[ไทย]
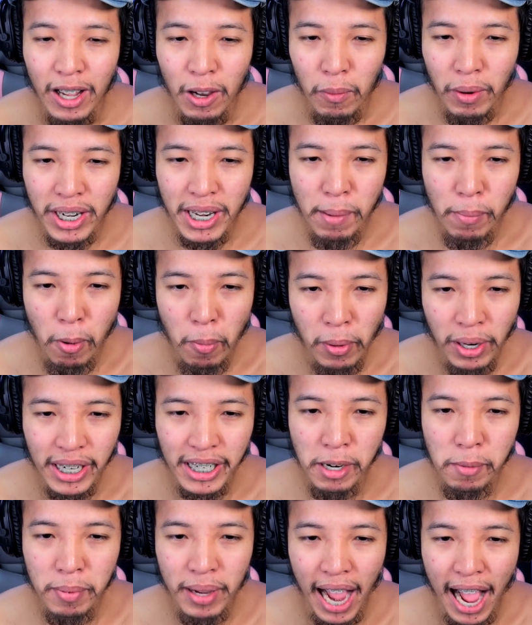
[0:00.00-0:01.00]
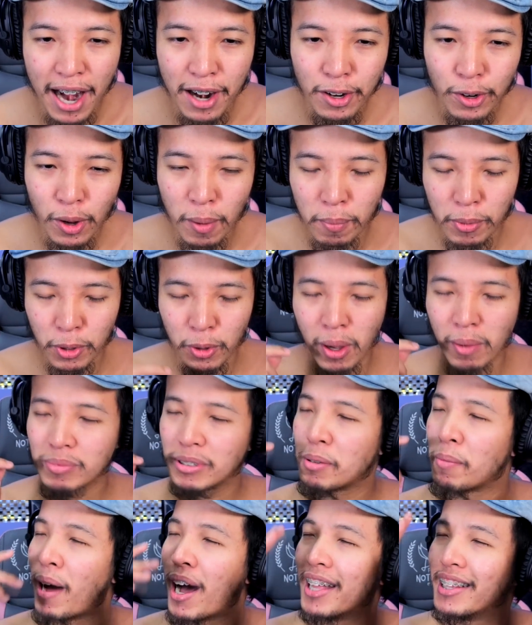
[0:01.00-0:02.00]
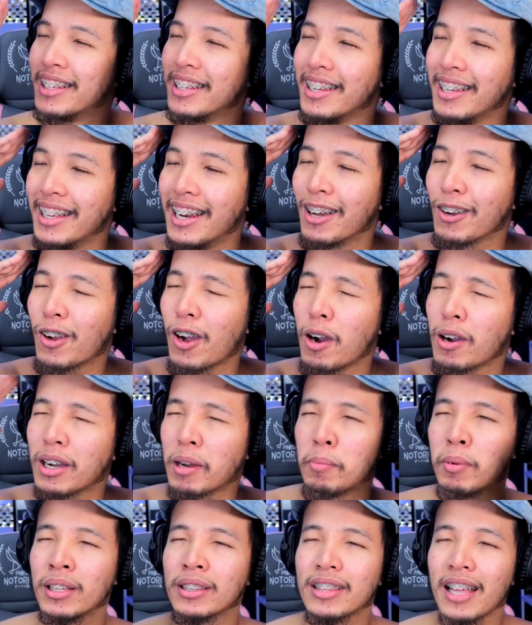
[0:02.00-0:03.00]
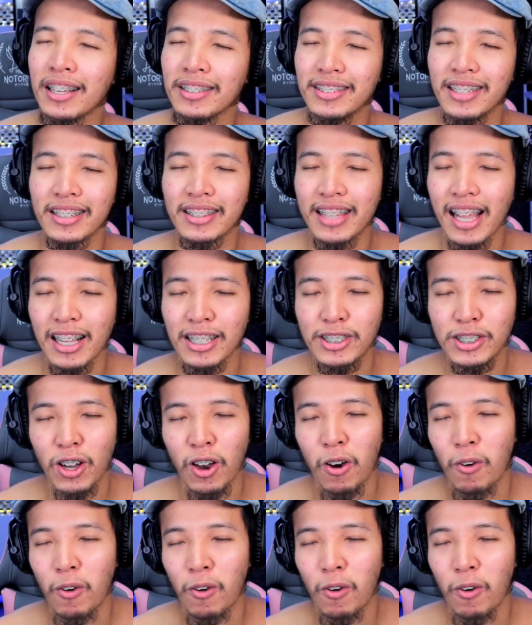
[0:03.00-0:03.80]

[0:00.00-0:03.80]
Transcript: วันนี้ผมก็ได้ทำการรวบรวมสมาธิแล้วก็กำลังตั้งจิตตั้งจ่อ